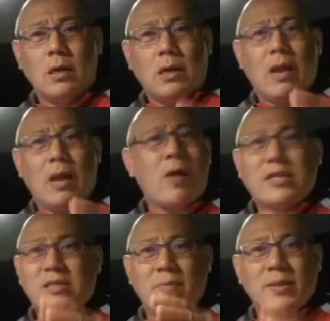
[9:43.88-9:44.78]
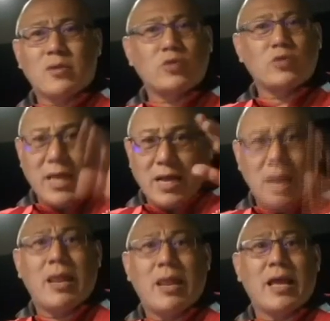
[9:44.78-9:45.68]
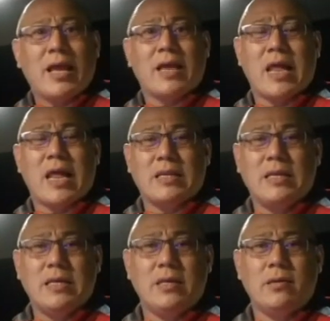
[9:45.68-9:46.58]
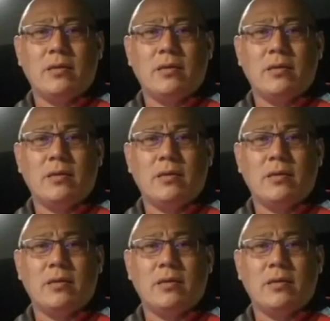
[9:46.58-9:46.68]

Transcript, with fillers: เราอาจจะไม่ต้องใช้คำแรงขนาดนี้